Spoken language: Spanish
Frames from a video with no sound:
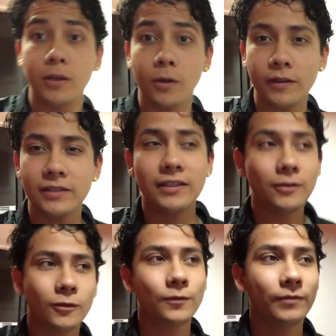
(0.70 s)
¿Qué onda
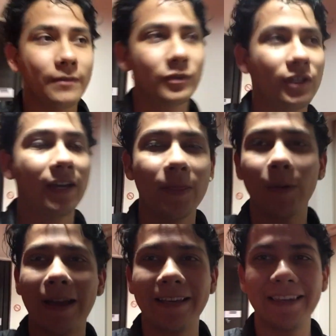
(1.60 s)
chicos? Vamos
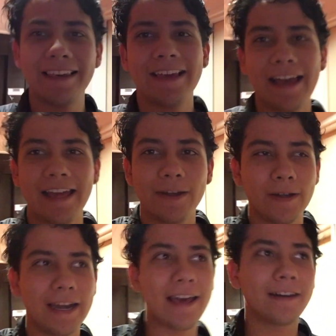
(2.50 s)
llegando aquí a
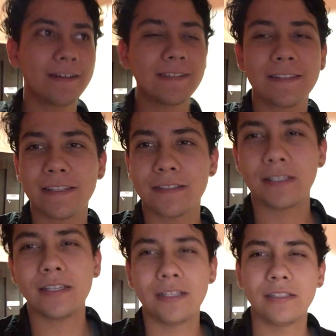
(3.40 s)
la
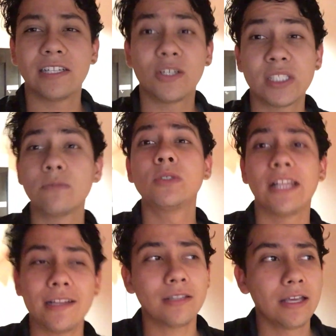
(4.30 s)
residencia de Juan
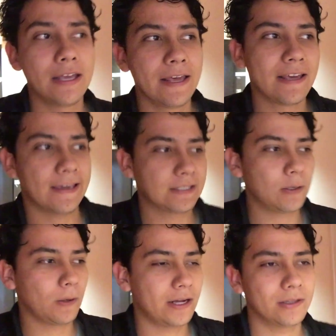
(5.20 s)
Mulan, que es el
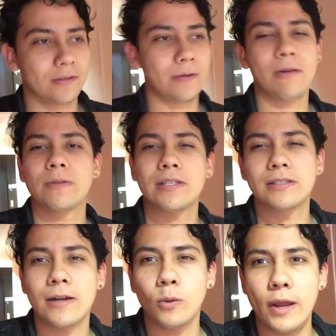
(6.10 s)
lugar en donde vamos a
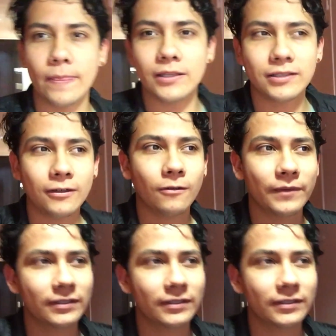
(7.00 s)
estar durante cinco